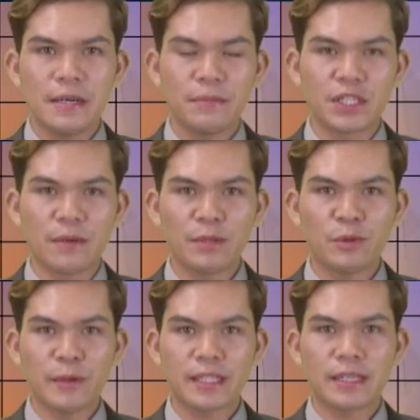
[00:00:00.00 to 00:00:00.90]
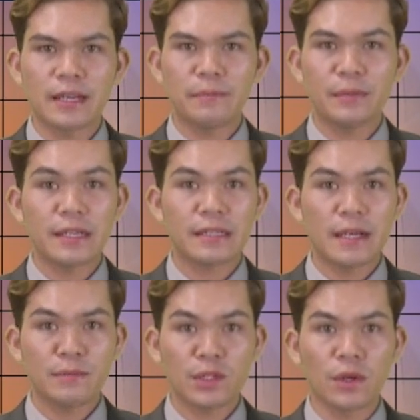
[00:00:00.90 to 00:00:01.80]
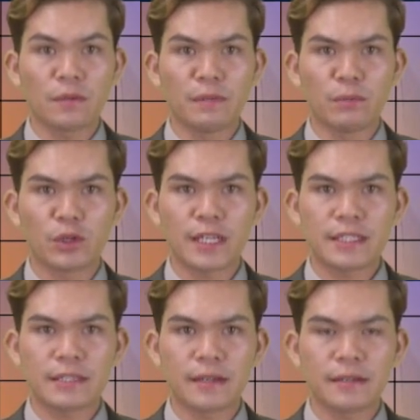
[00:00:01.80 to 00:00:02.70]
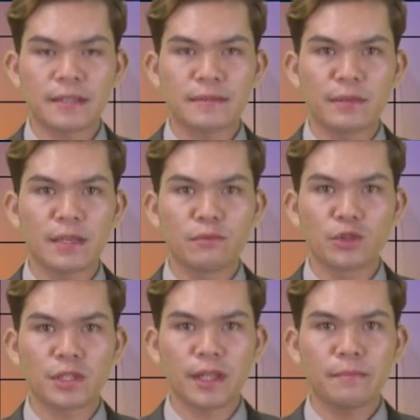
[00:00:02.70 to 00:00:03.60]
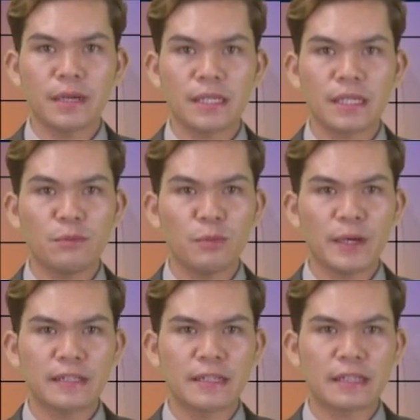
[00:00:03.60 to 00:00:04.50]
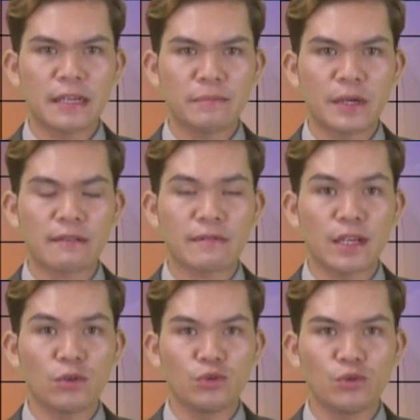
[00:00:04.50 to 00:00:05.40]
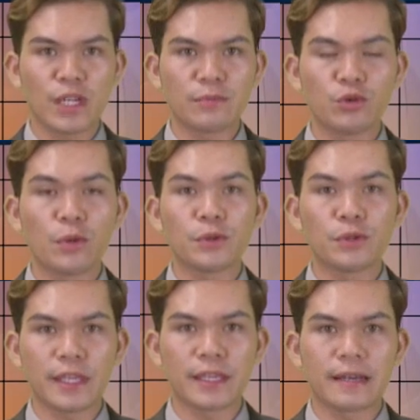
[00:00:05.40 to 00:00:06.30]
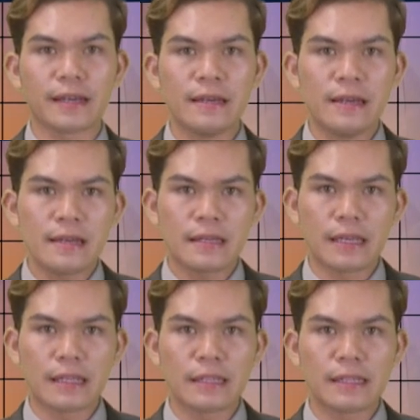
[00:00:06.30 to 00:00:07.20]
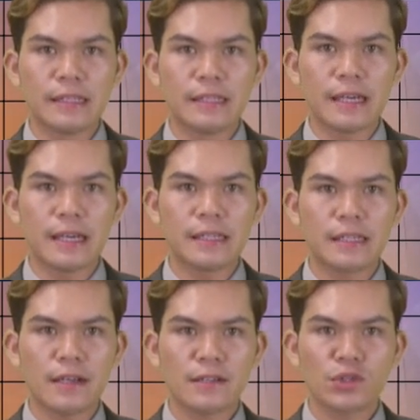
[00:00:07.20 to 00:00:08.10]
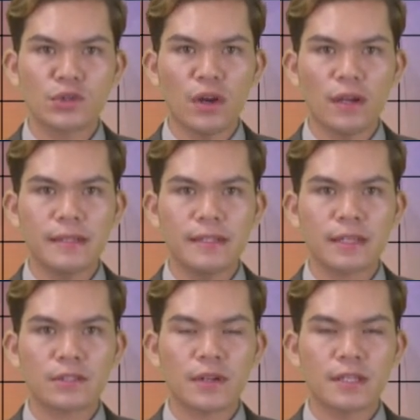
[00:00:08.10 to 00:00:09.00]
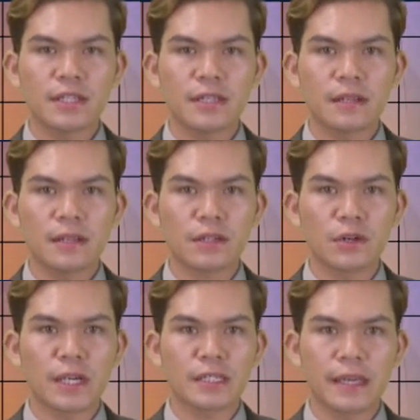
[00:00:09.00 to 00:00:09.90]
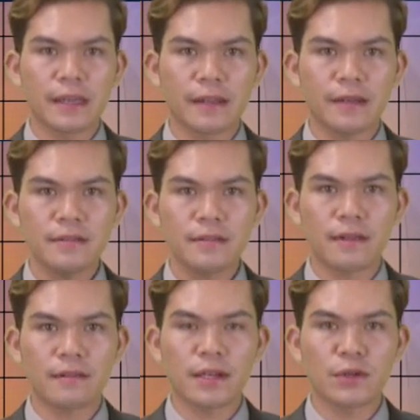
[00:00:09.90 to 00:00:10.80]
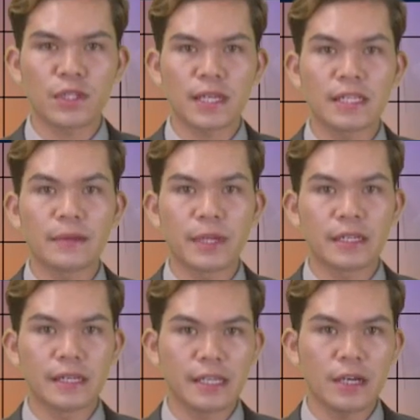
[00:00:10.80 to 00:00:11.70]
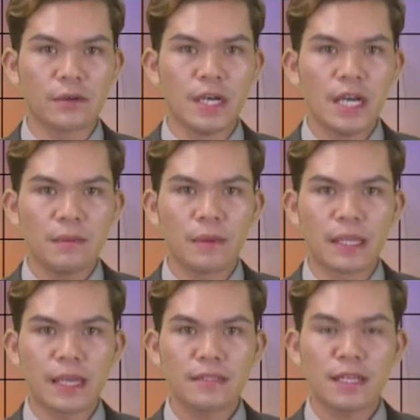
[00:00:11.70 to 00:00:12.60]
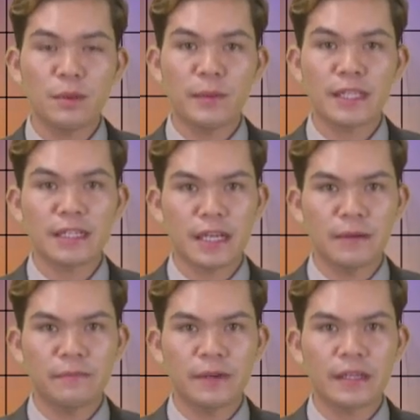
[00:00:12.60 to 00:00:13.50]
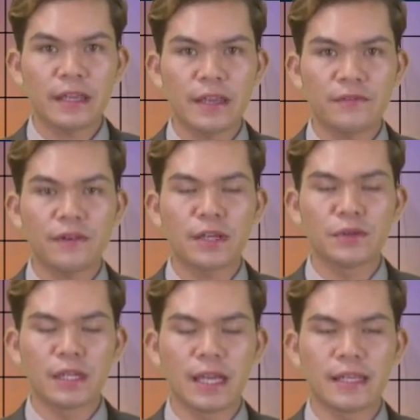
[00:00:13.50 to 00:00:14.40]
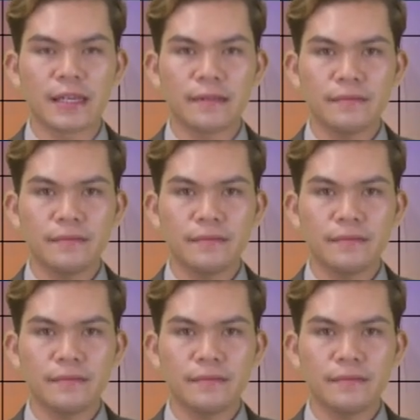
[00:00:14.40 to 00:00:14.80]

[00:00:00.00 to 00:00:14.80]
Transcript: Pejabat Bupati Kampar, Kamsol, membuka secara resmi Musrembang Kabupaten Kampar tahun 2023. Kegiatan ini dihadiri langsung oleh Direktorat Jenderal Keuangan Daerah serta anggota DPRD Riau, pemilihan Kabupaten Kampar Eva Yuliana.